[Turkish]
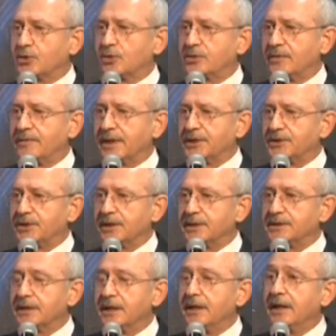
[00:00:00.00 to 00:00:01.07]
mazotu
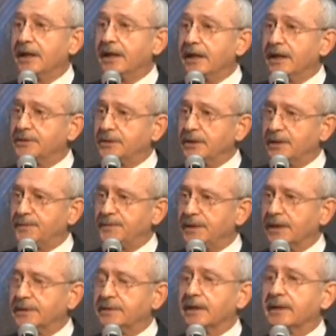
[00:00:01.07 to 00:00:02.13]
vereceğiz elektrik
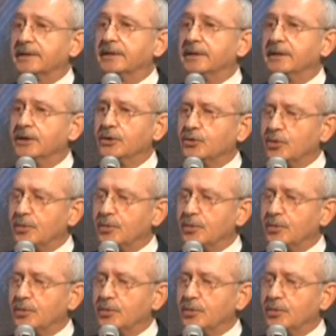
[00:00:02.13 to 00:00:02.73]
fiyatlarını,